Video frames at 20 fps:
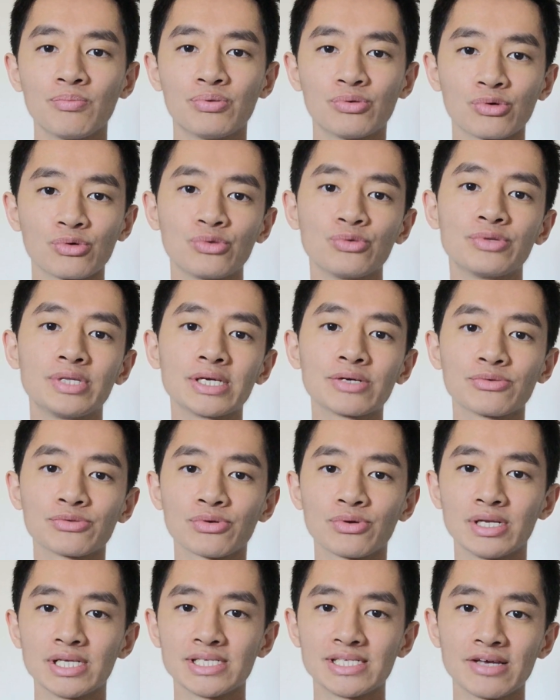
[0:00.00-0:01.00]
pour lutter
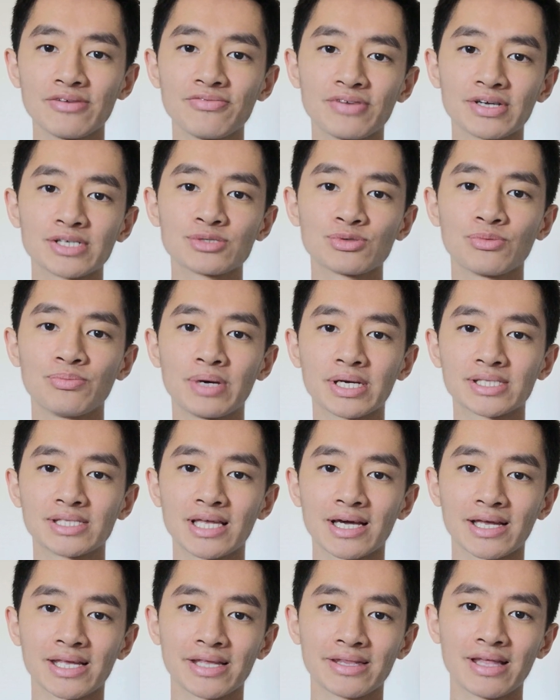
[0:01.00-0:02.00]
contre les infections
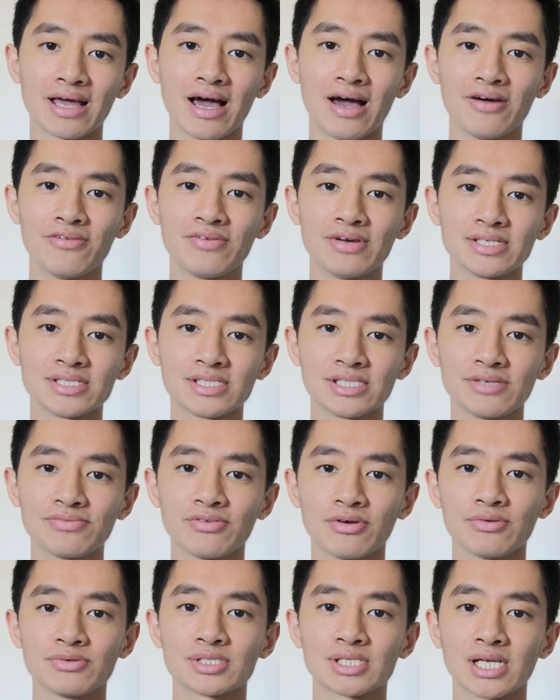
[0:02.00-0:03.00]
bactériennes
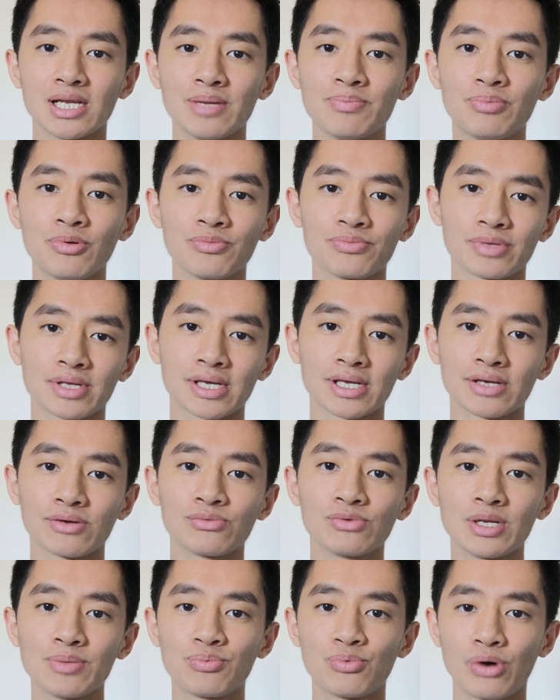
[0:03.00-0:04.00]
invasives chez les pommiers
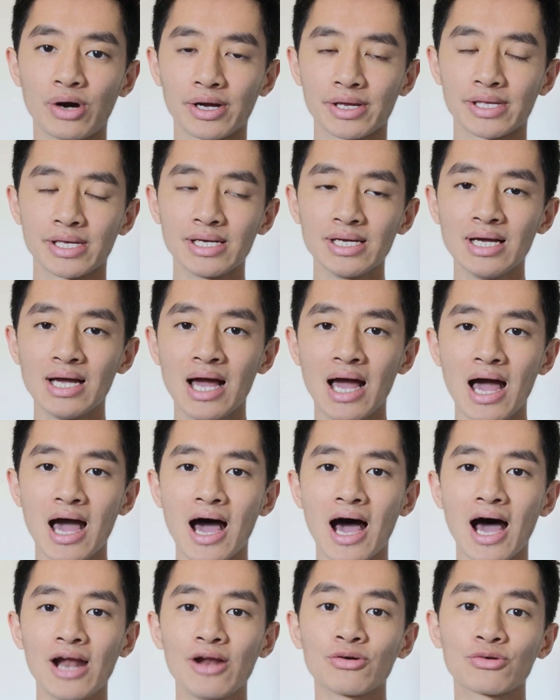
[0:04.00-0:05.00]
ou les poiriers,
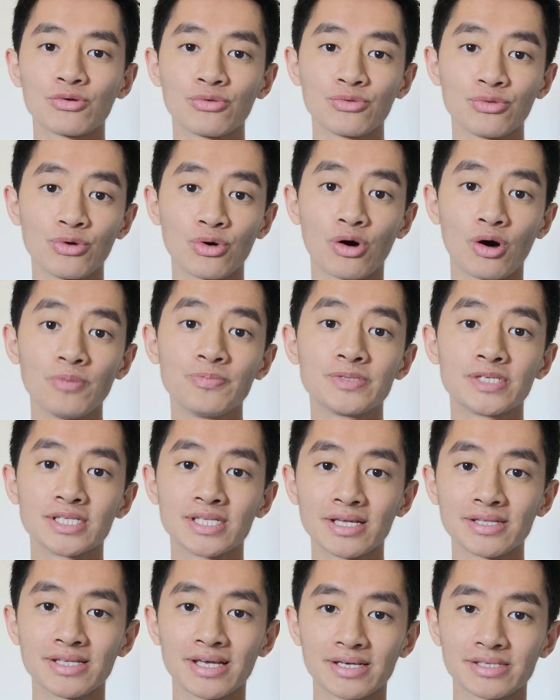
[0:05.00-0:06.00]
alors qu'en Europe,
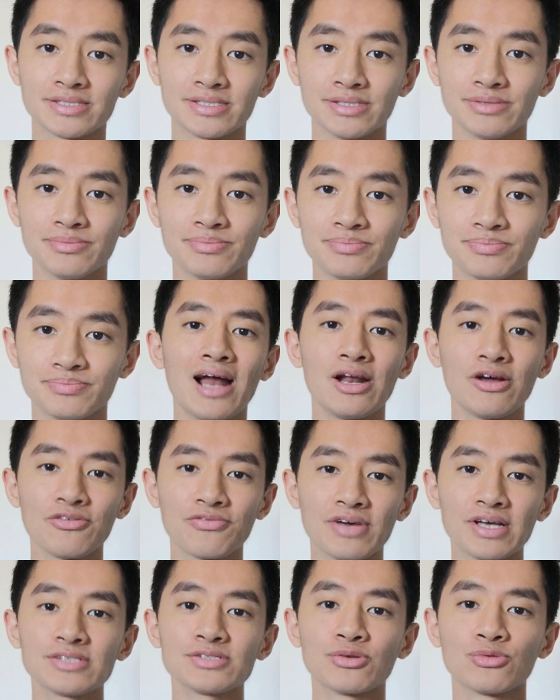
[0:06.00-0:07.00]
c'est interdit. A
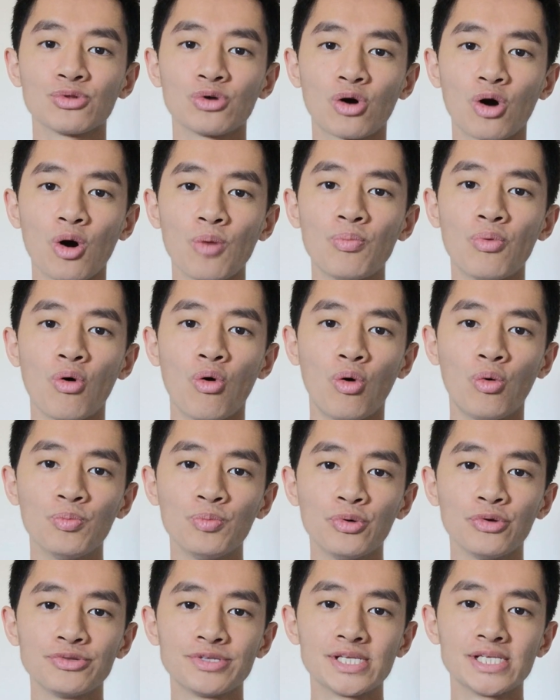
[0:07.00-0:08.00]
l'inverse, en Europe,
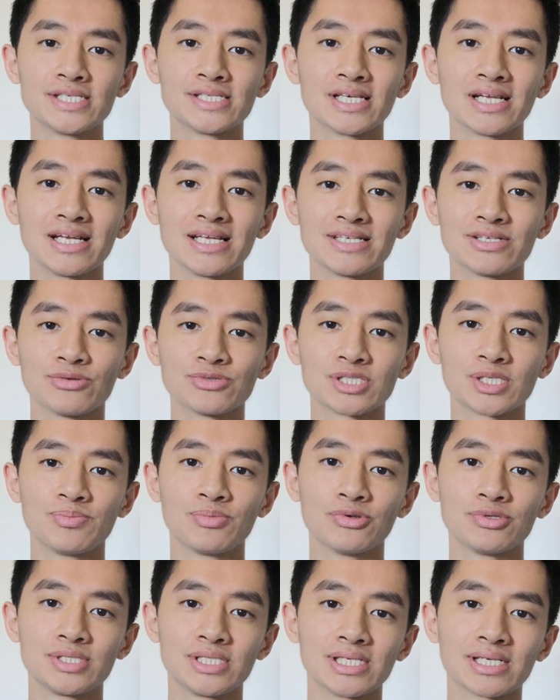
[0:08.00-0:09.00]
on peut utiliser les
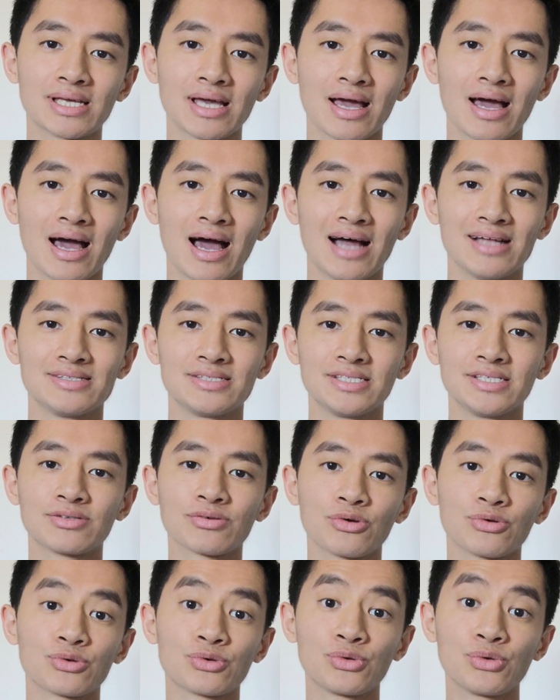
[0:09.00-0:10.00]
antibiotiques à
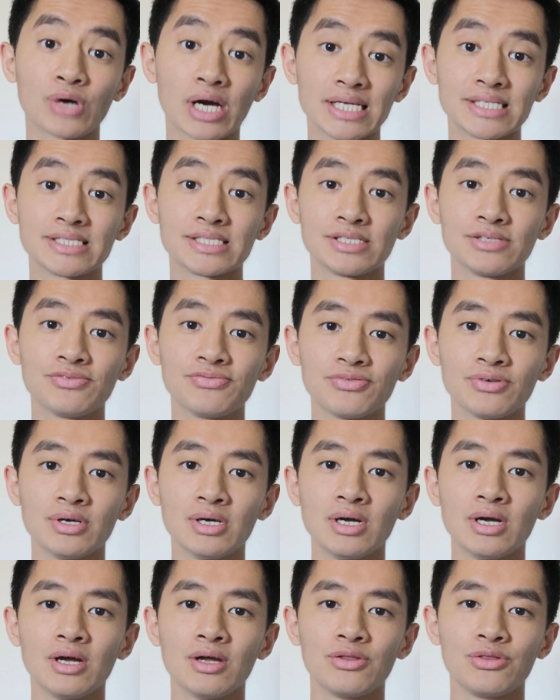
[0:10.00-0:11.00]
titre curatif
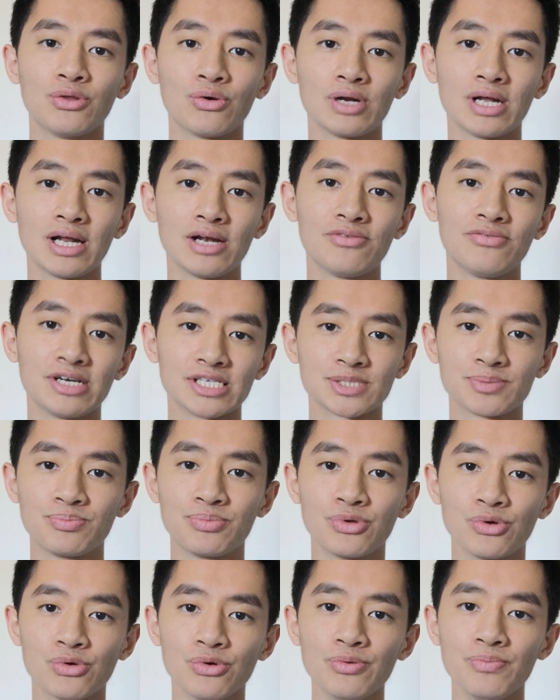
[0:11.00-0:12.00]
dans l'élevage
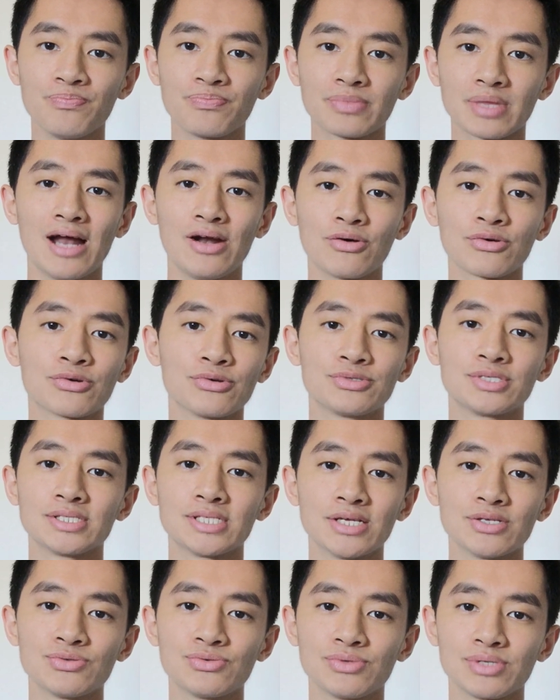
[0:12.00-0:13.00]
bio, alors qu'aux
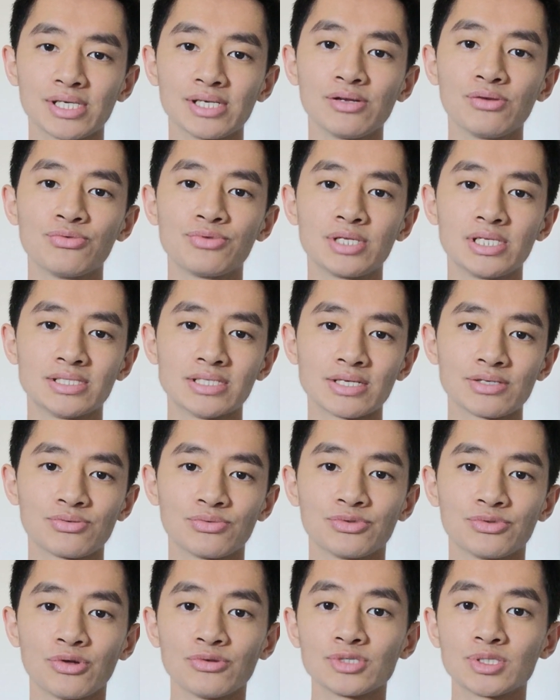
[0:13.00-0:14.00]
États-Unis,
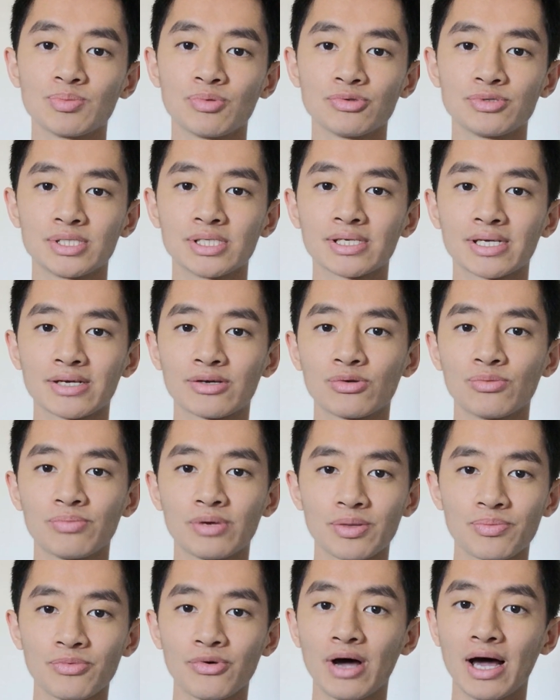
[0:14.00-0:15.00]
l'utilisation d'antibiotiques est
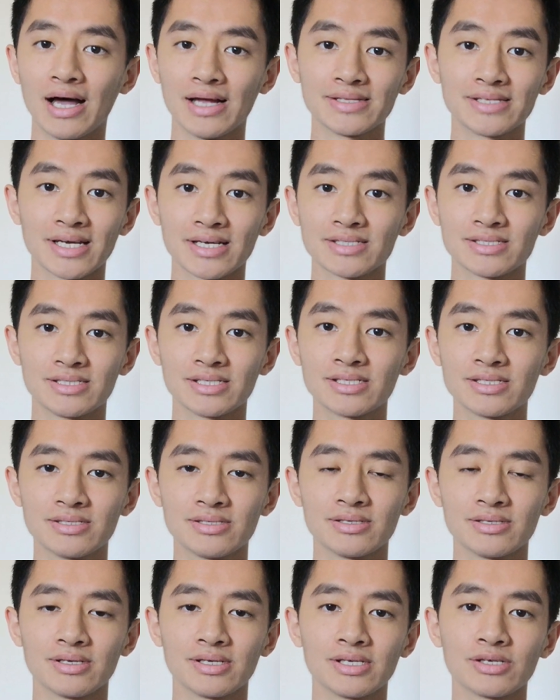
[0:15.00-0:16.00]
complètement
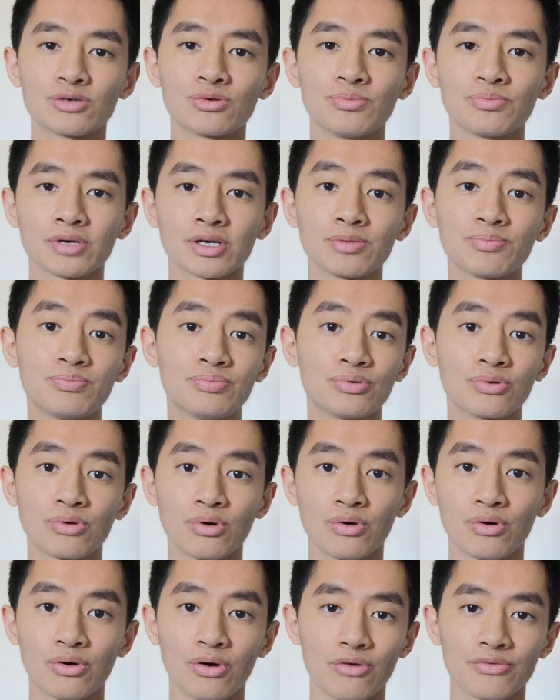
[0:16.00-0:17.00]
interdite, y compris
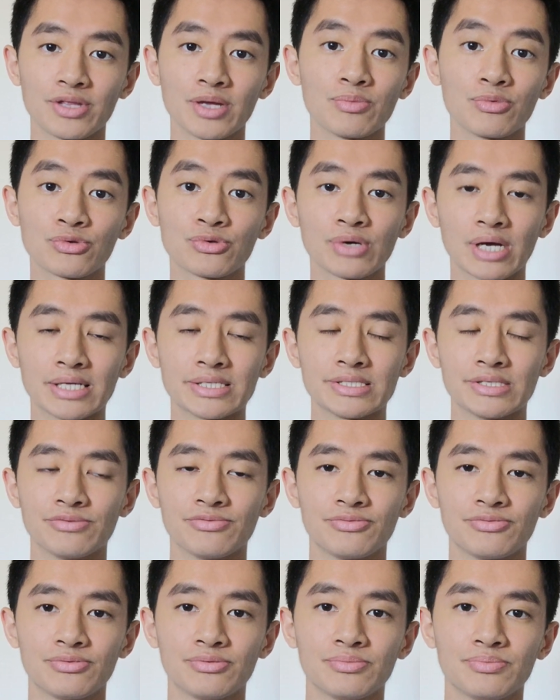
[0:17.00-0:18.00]
euh, en termes
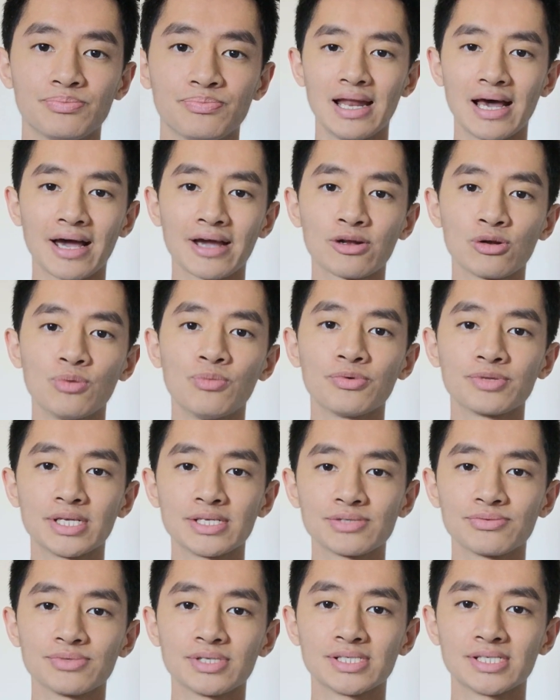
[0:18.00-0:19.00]
curatifs. La
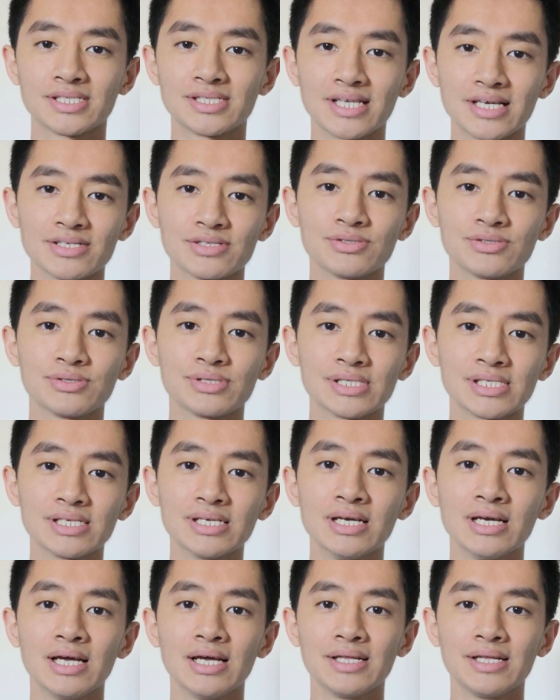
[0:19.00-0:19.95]
réglementation des États-Unis